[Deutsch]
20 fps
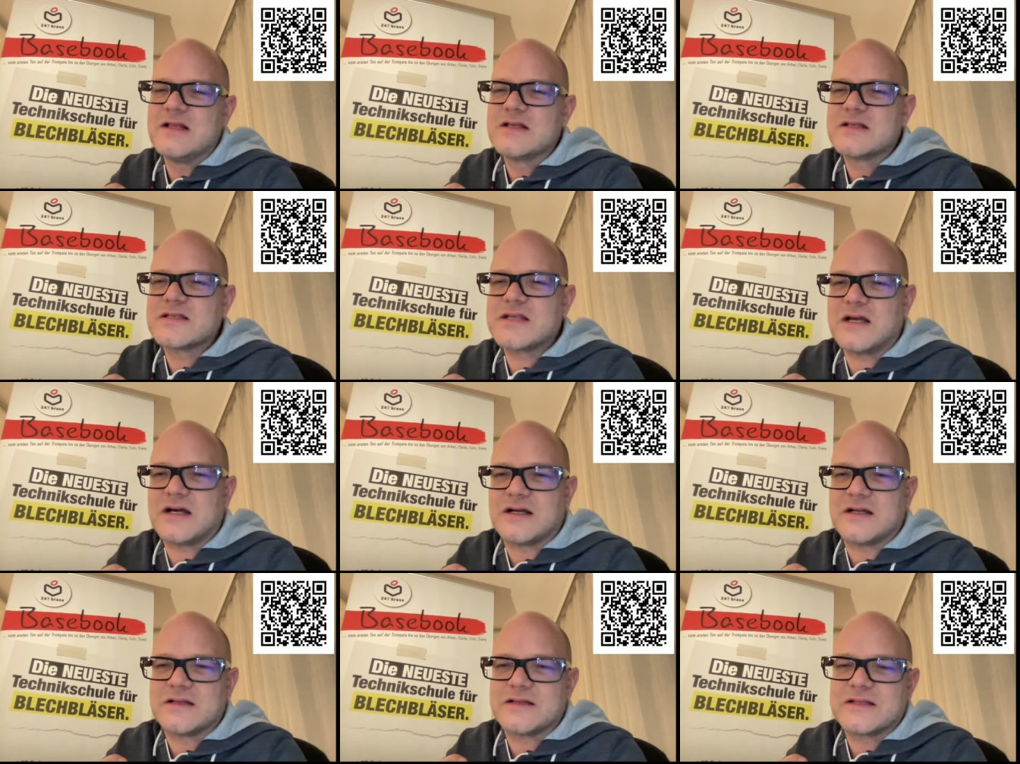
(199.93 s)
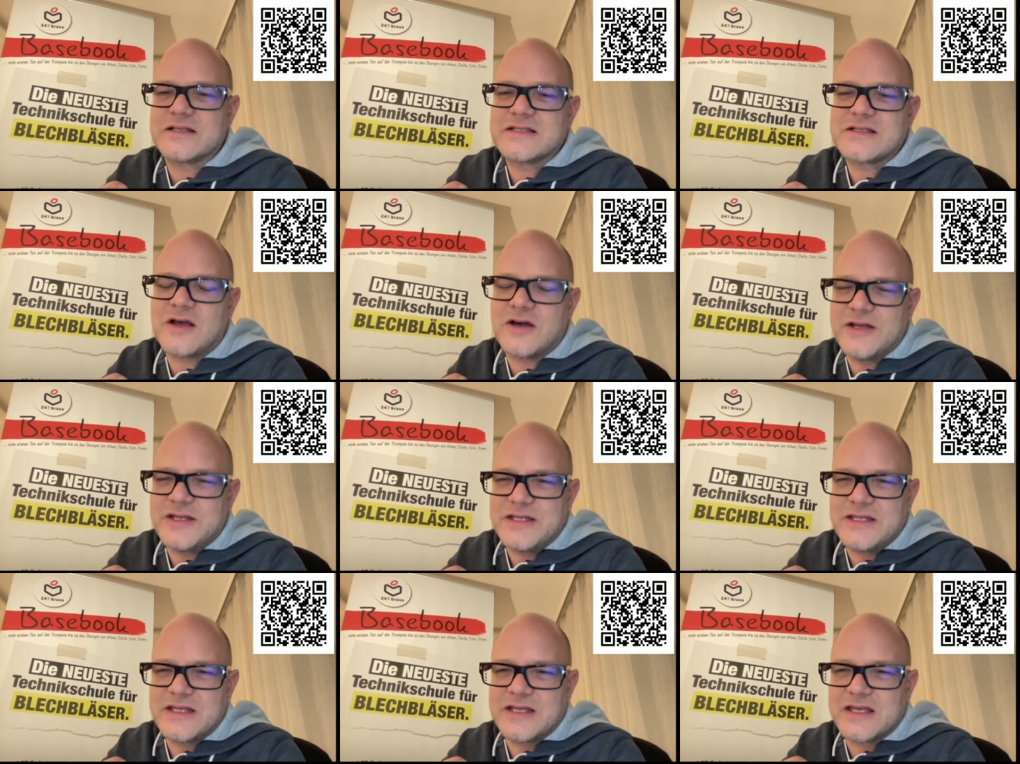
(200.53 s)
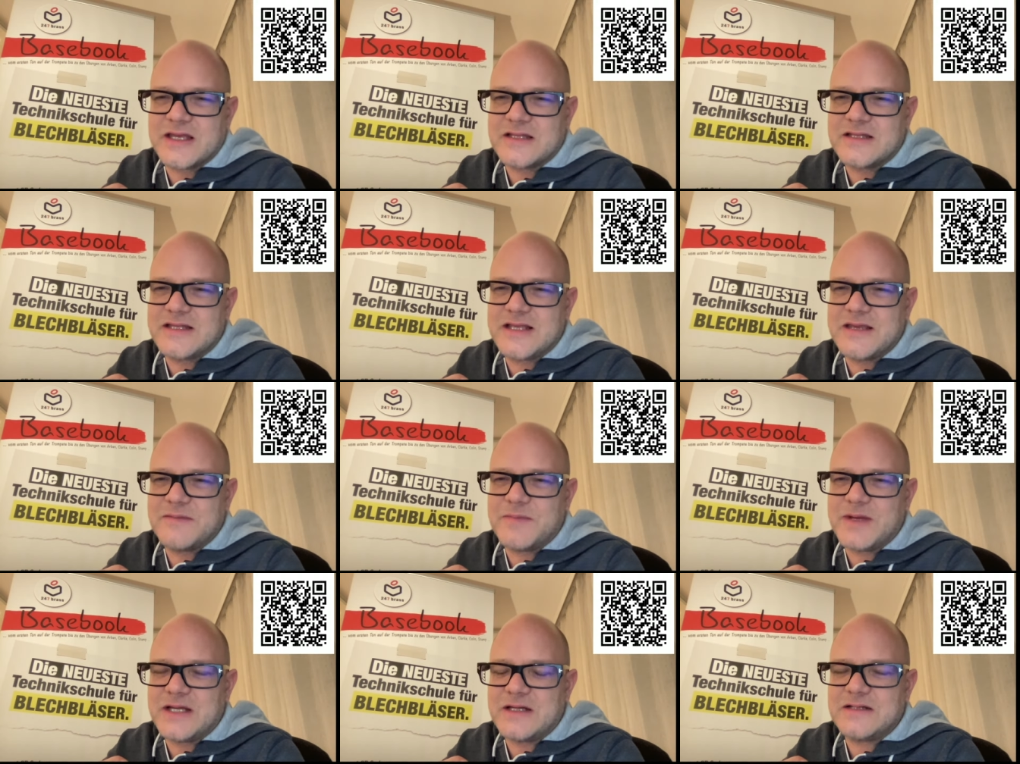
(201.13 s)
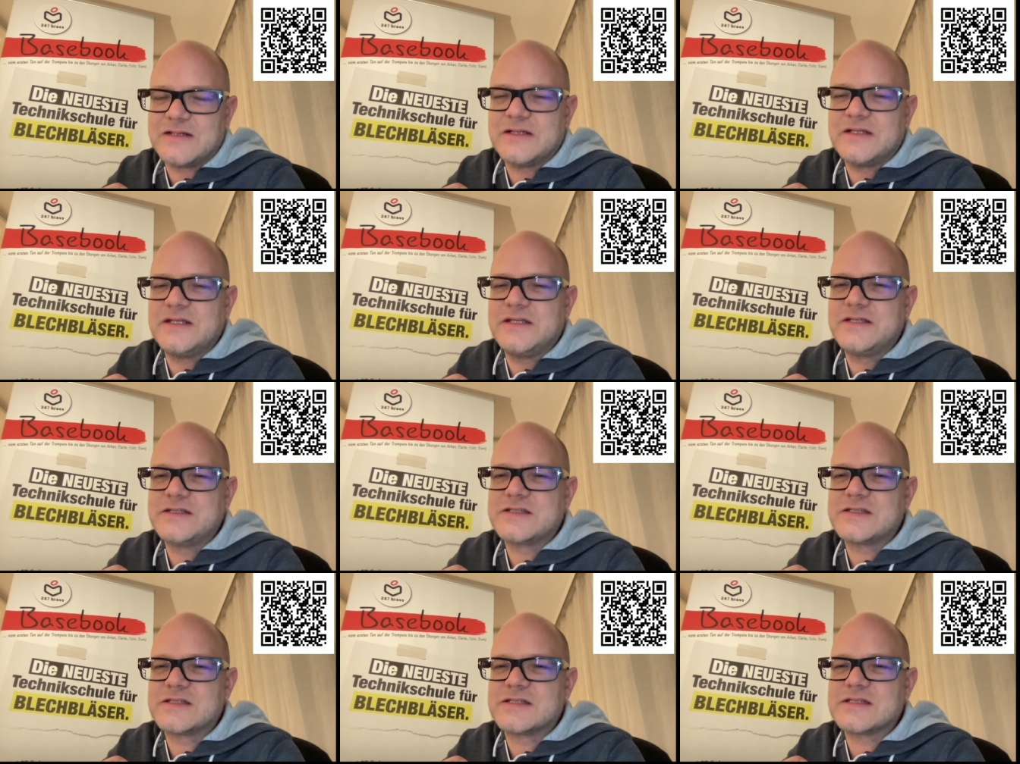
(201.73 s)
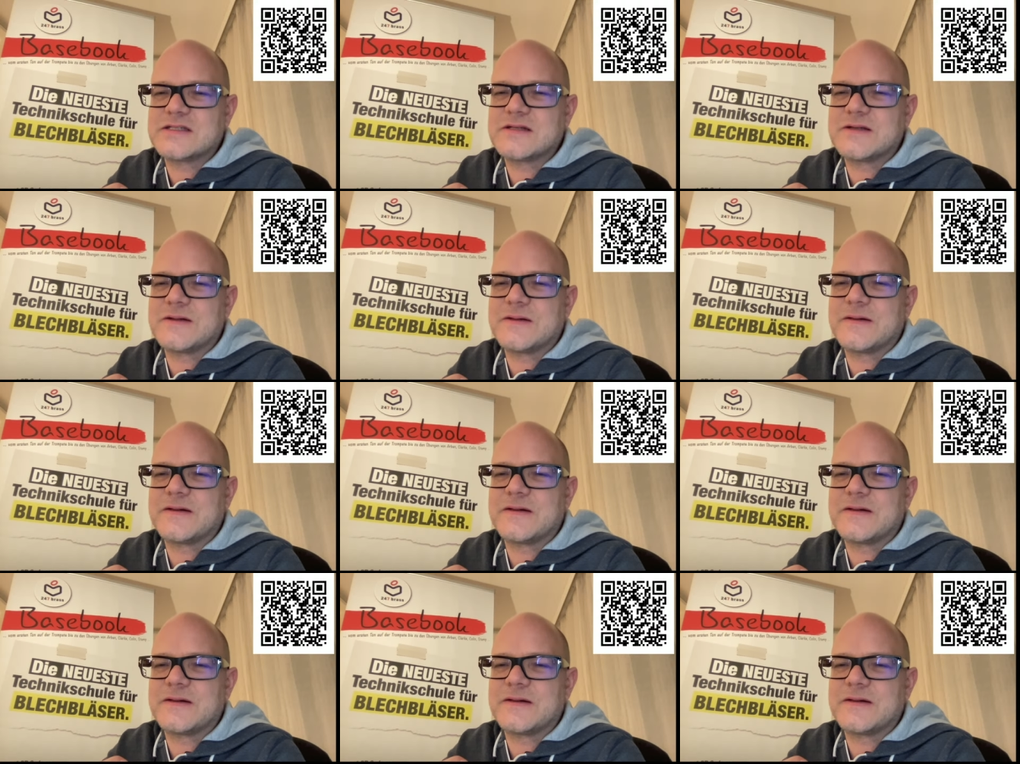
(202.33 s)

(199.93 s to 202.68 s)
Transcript: So, das heutige Thema ist